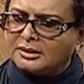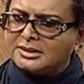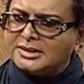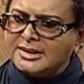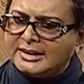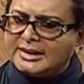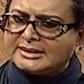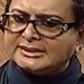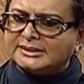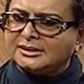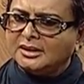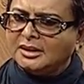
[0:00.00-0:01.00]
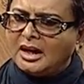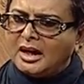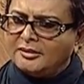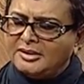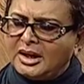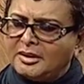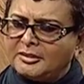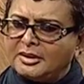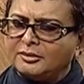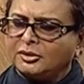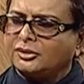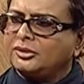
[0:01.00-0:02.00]
ঠিক আছে আমি আমার
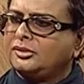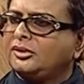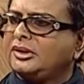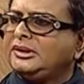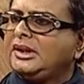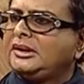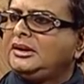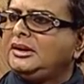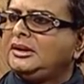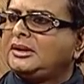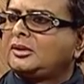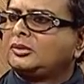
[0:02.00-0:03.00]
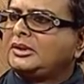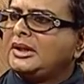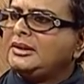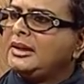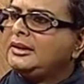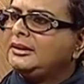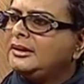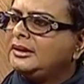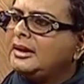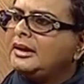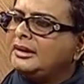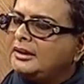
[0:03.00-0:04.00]
মতন করে দেখি এটা কোথায় এগিয়ে
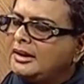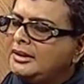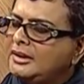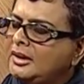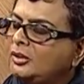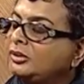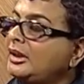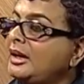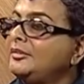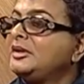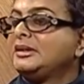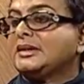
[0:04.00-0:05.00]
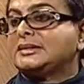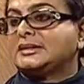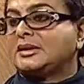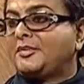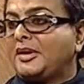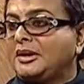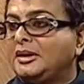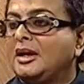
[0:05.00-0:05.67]
এটা নিয়ে কোথায় আমি এগিয়ে যেতে পারি